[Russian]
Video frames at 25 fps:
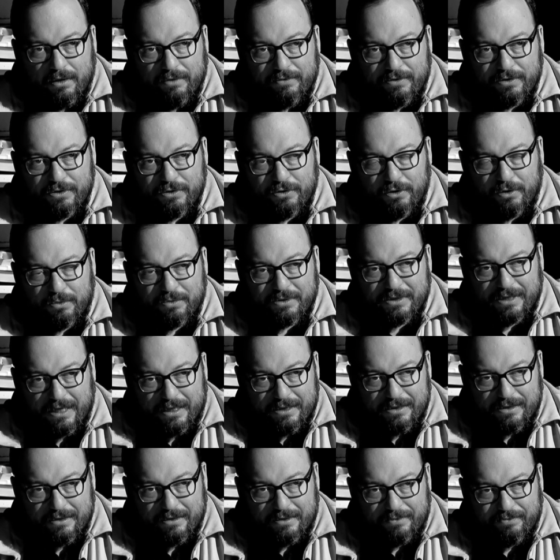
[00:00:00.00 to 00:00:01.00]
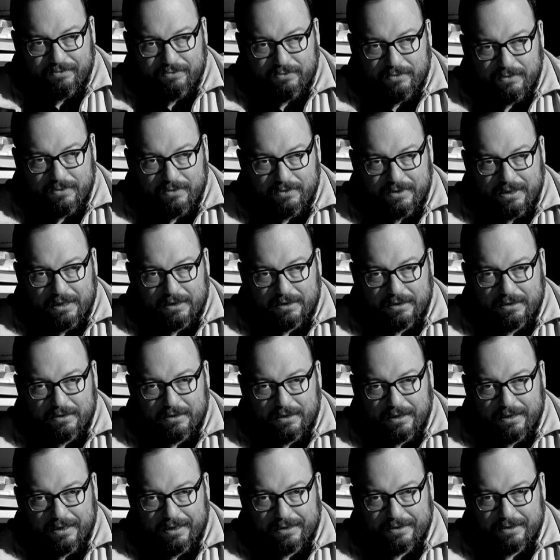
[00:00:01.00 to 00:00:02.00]
«Вишневом саде» в театре на
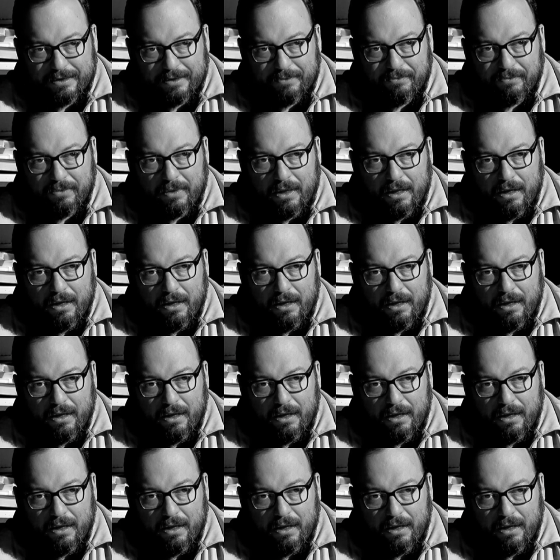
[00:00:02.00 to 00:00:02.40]
Таганке,